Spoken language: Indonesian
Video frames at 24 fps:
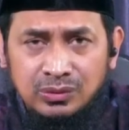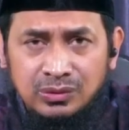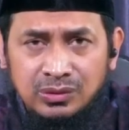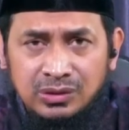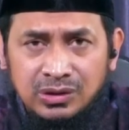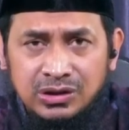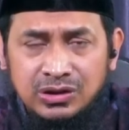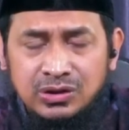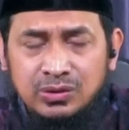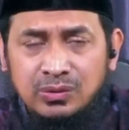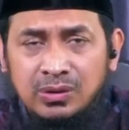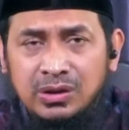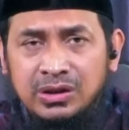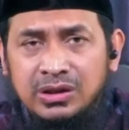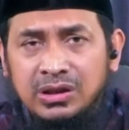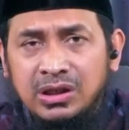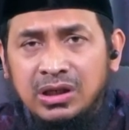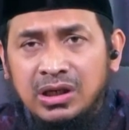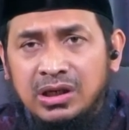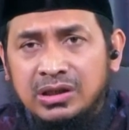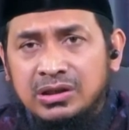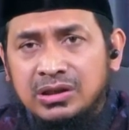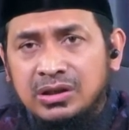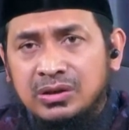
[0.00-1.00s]
kecuali
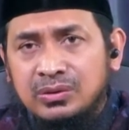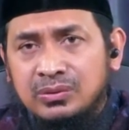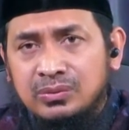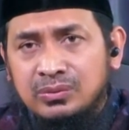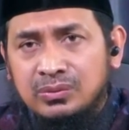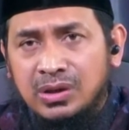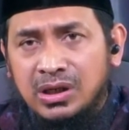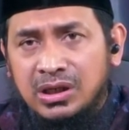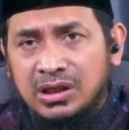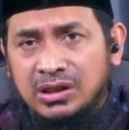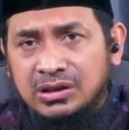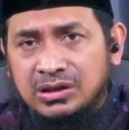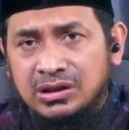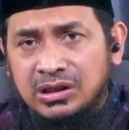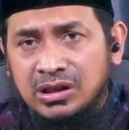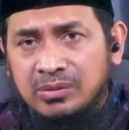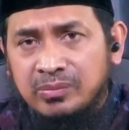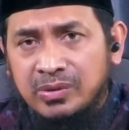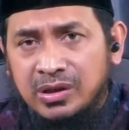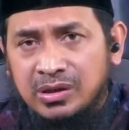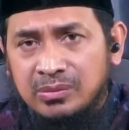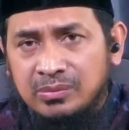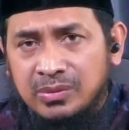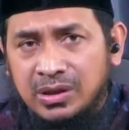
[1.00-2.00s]
hanya dua ketika
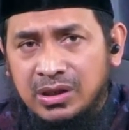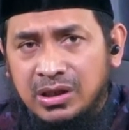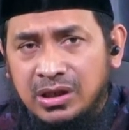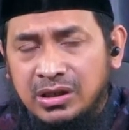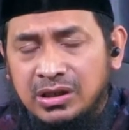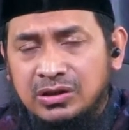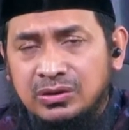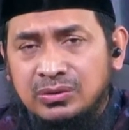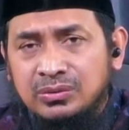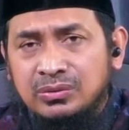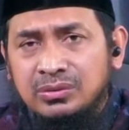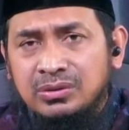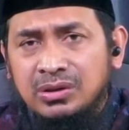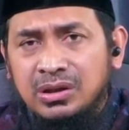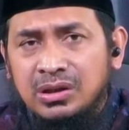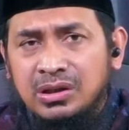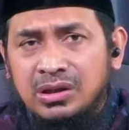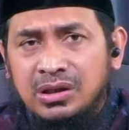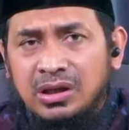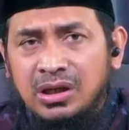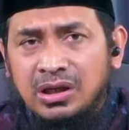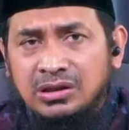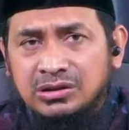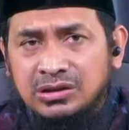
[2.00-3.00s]
beribadah itu
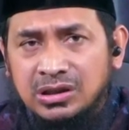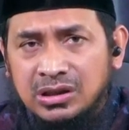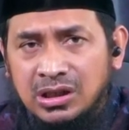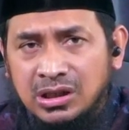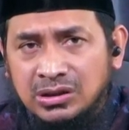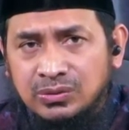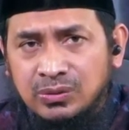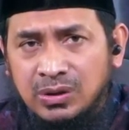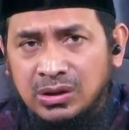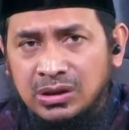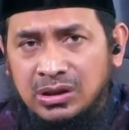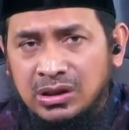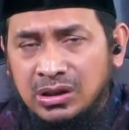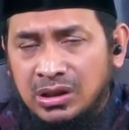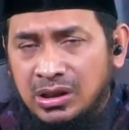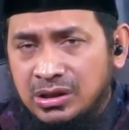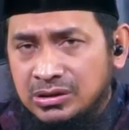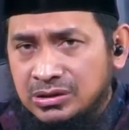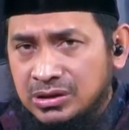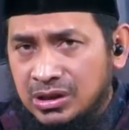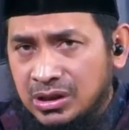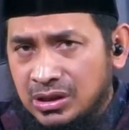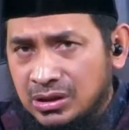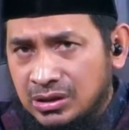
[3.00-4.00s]
hajar aswad dan
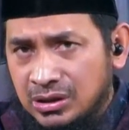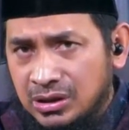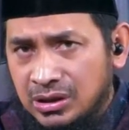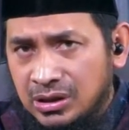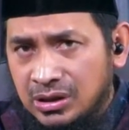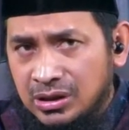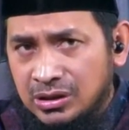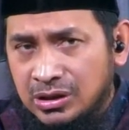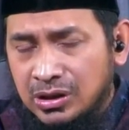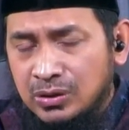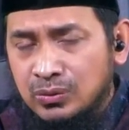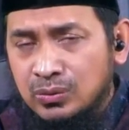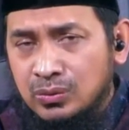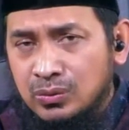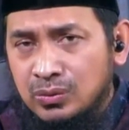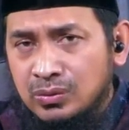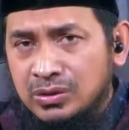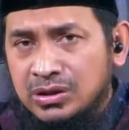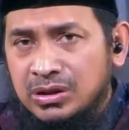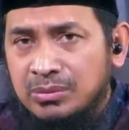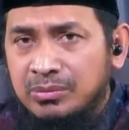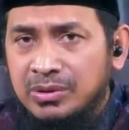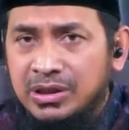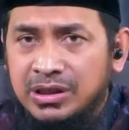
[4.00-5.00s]
hajar dan
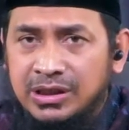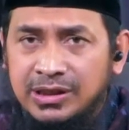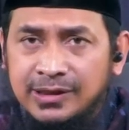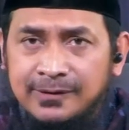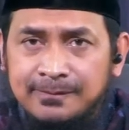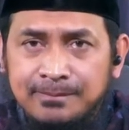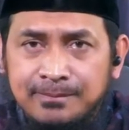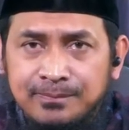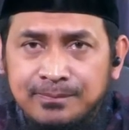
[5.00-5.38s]
rukun yamani.